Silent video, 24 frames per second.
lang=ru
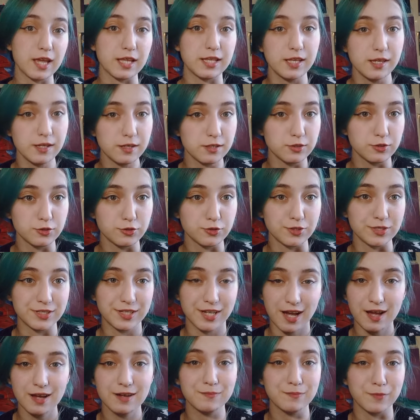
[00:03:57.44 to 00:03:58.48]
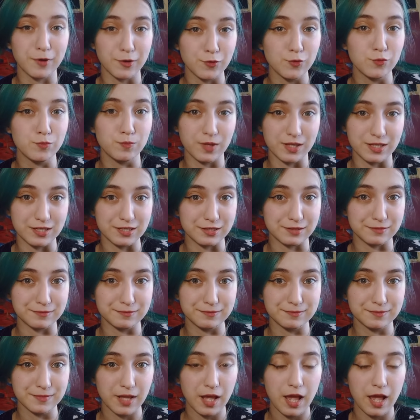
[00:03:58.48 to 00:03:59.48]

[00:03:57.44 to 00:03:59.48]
я нервничаю, я пою песни.